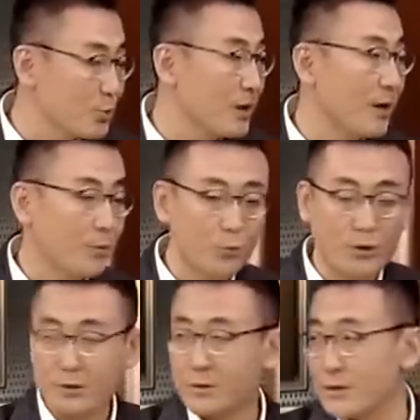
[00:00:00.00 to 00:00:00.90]
说呀，
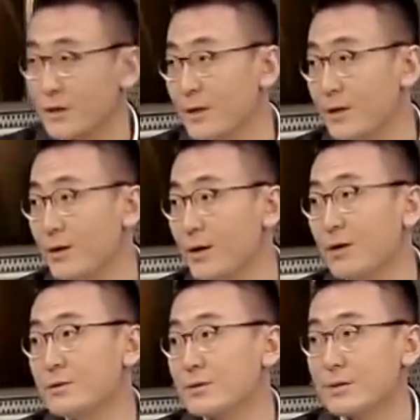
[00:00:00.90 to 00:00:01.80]
我是这个
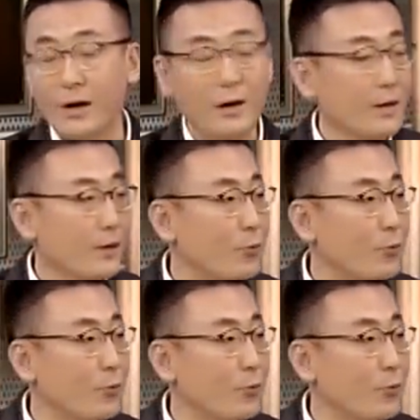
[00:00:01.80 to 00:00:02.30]
钢丝啊，